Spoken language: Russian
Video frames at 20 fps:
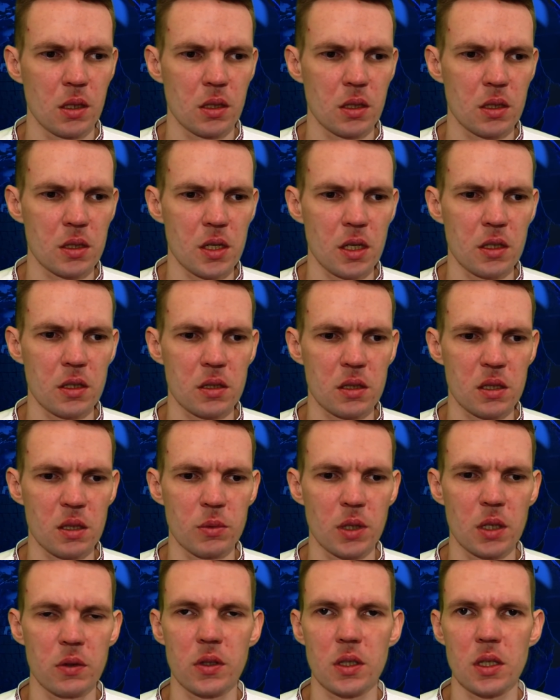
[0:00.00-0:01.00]
Нельзя ни с
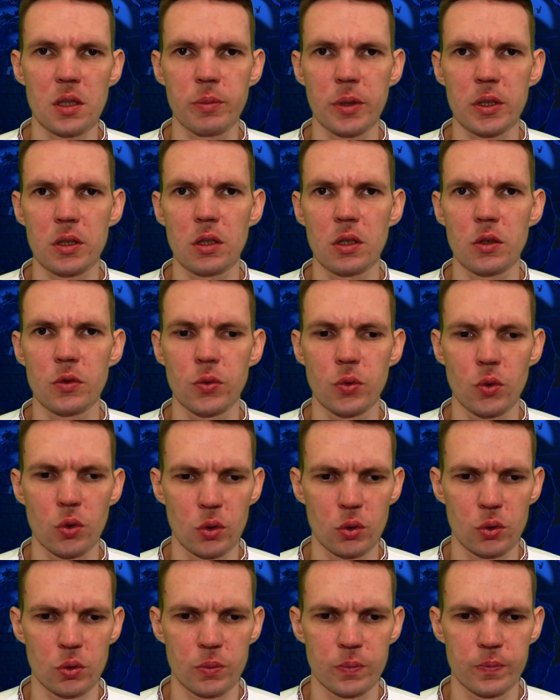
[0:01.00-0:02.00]
кем говорить по
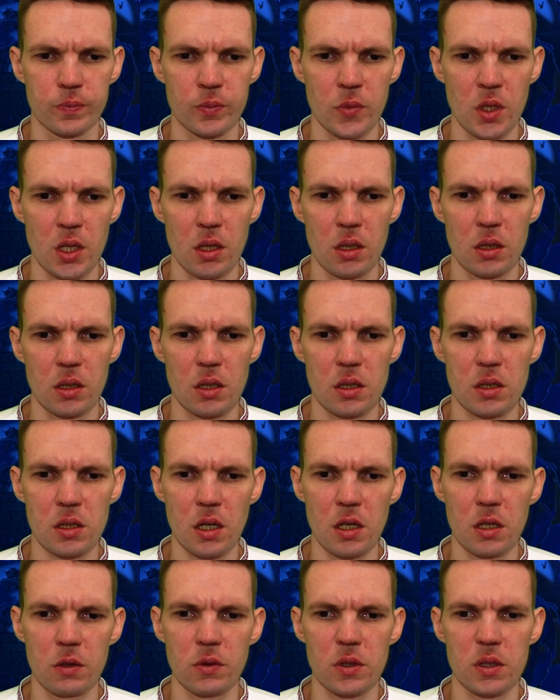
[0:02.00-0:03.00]
телефону
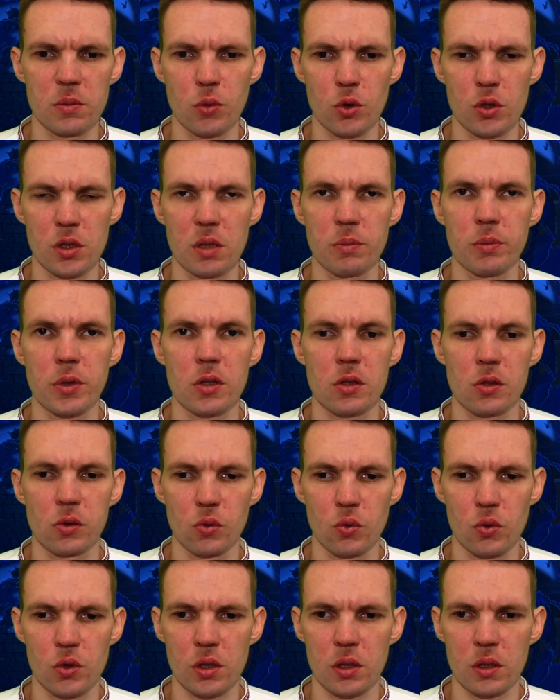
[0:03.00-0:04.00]
из-за возможной
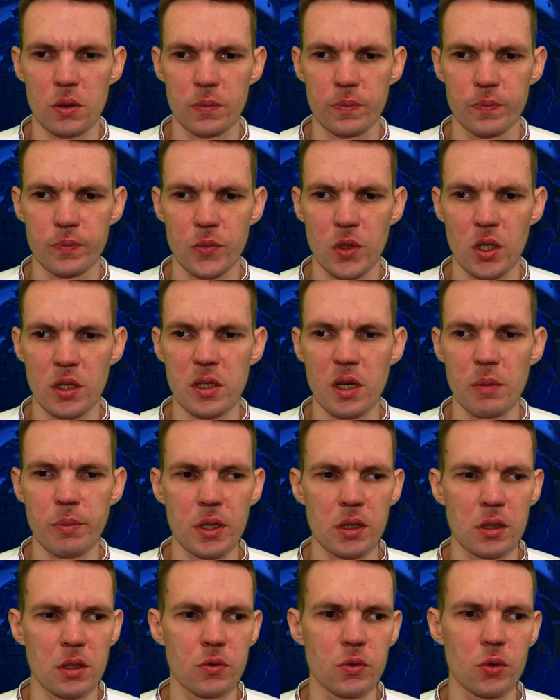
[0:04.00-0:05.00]
прослушки. Нельзя
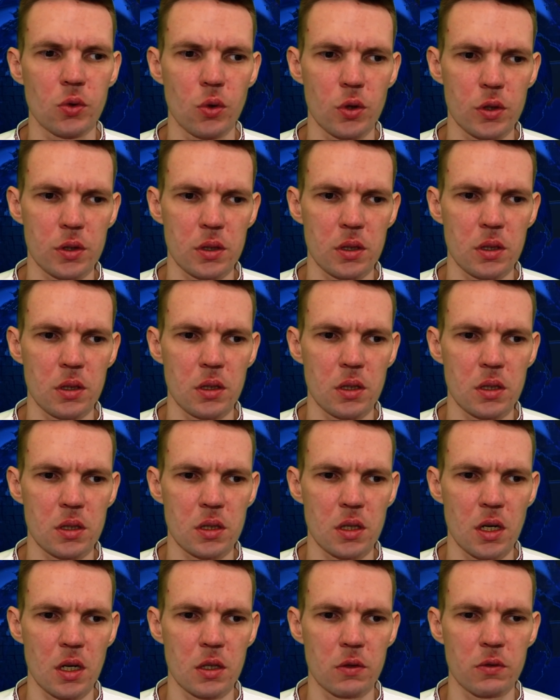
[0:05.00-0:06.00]
пойти в гости
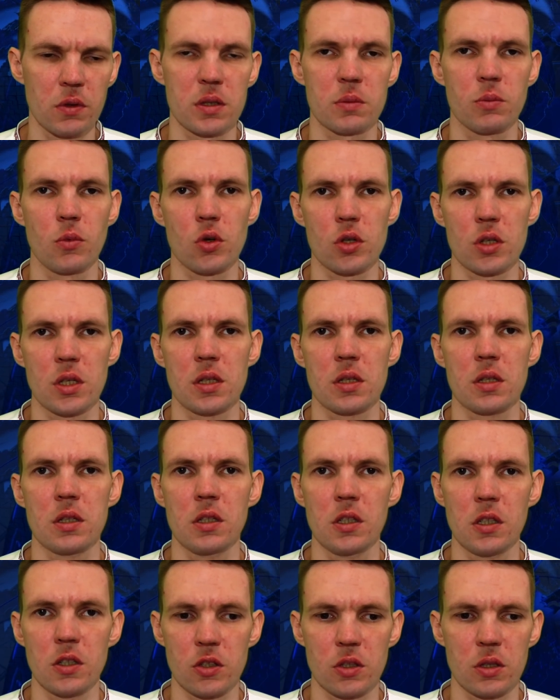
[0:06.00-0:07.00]
из-за возможной
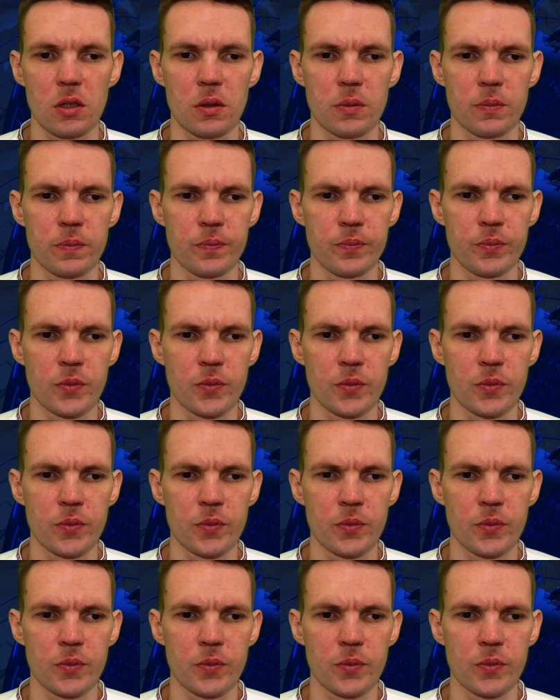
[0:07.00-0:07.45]
слежки.